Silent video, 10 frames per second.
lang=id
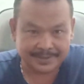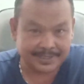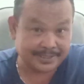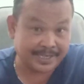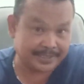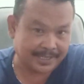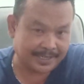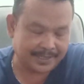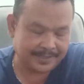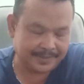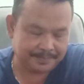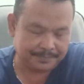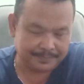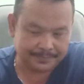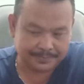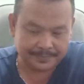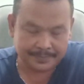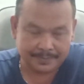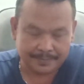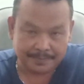Ternyata
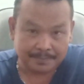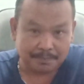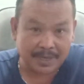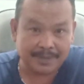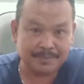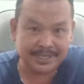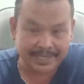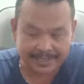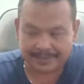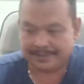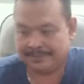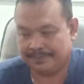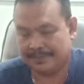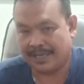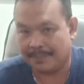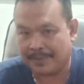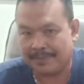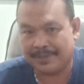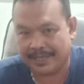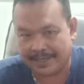Mbah Menel,
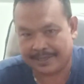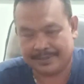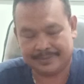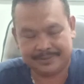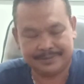Abah Menel